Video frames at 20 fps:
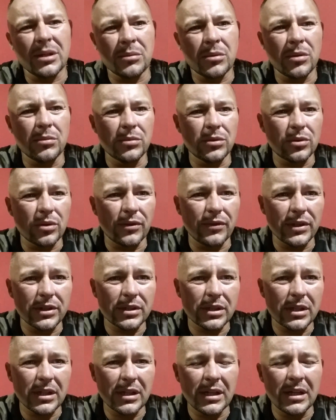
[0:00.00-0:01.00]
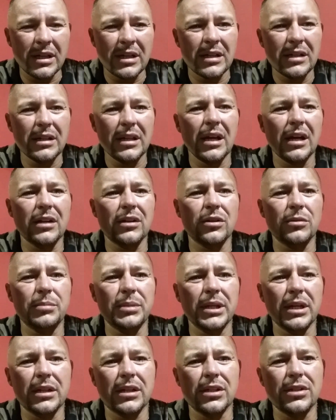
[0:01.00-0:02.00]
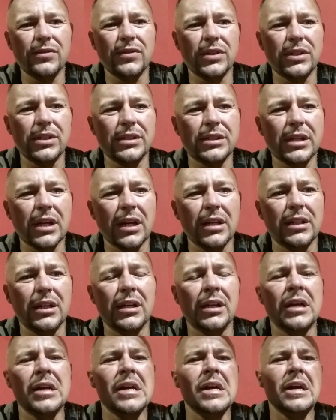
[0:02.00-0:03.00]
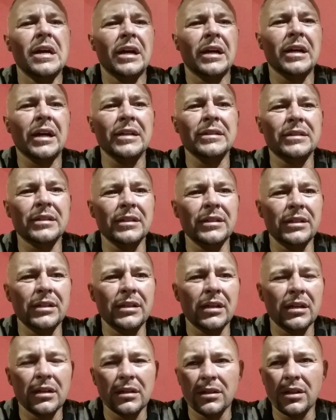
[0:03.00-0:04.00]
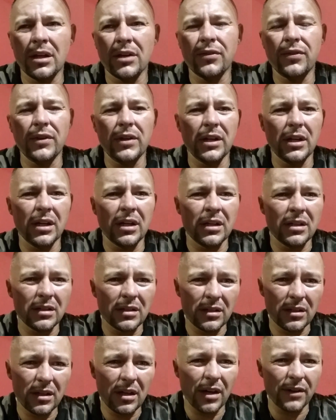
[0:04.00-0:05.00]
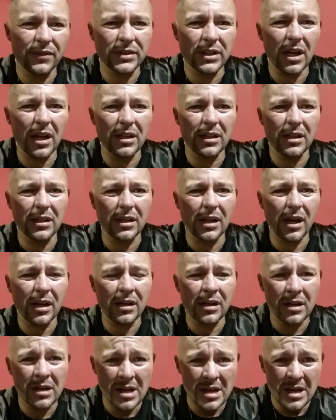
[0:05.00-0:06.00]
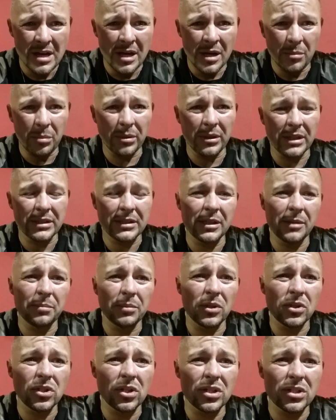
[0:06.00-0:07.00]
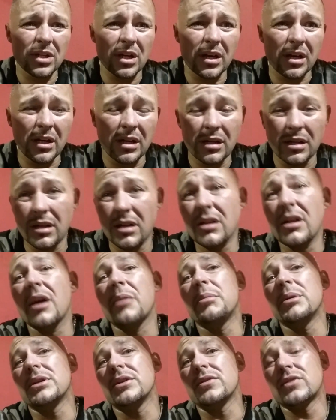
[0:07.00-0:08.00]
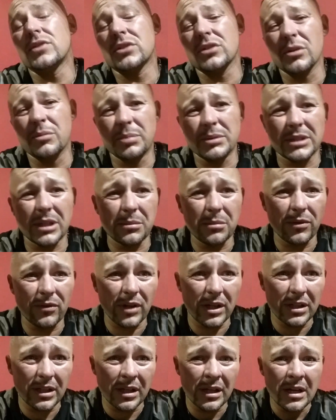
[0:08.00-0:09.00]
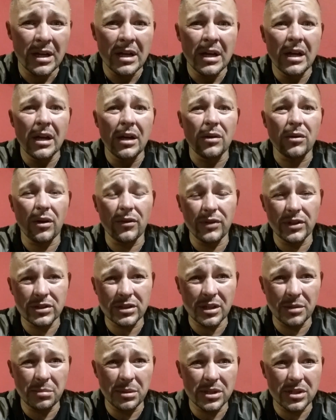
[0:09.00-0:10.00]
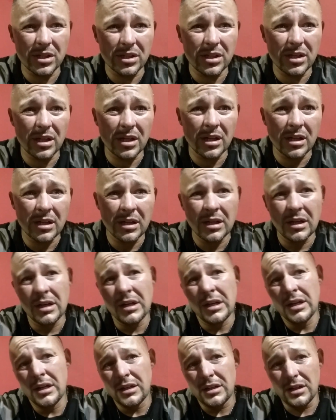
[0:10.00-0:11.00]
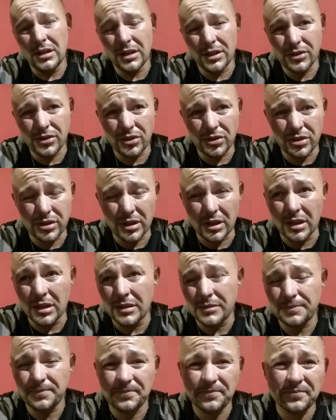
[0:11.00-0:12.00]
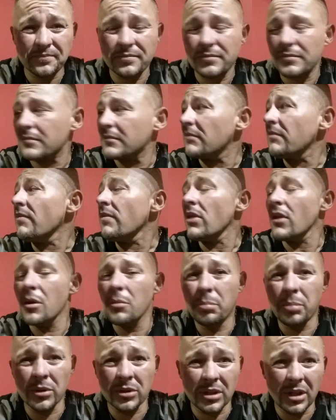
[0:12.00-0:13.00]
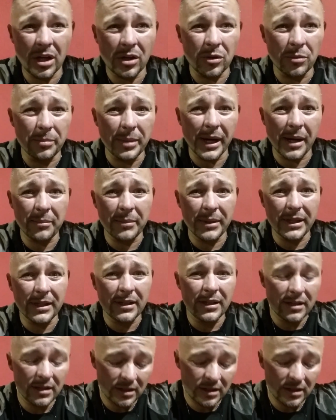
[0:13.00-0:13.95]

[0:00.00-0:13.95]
tam komuś ławeczkę, jak robi jakieś wyciskanie hantli. Na chwilę, jak wstanie, tak, po następny ciężar, jak będzie wszystko pozajmowane, ławeczkę bierzecie, i lecicie pod taką bramę